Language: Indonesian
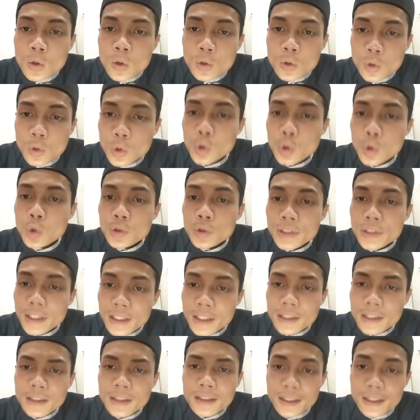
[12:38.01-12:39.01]

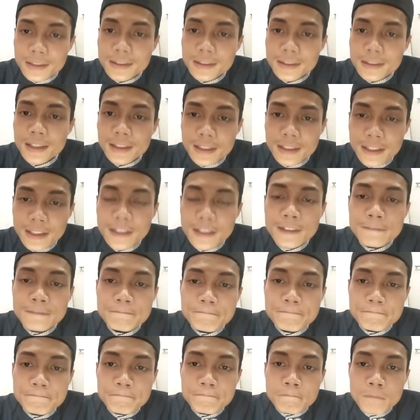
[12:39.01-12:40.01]
duduknya kita ini
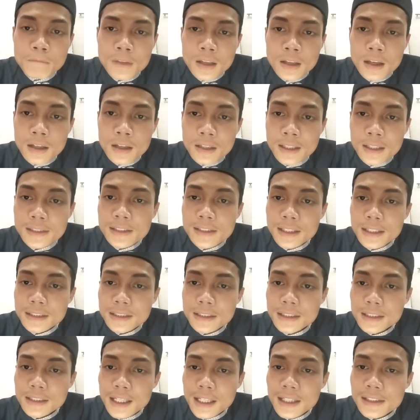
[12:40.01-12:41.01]

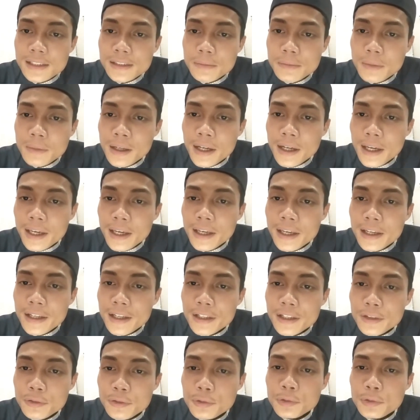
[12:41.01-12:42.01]
dicatatkan sebagai
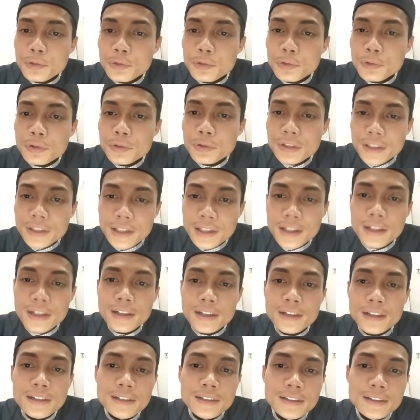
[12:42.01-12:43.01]

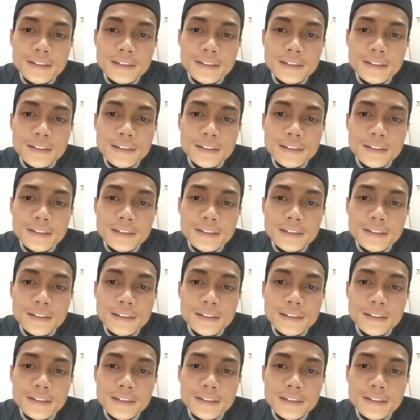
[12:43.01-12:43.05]
duduknya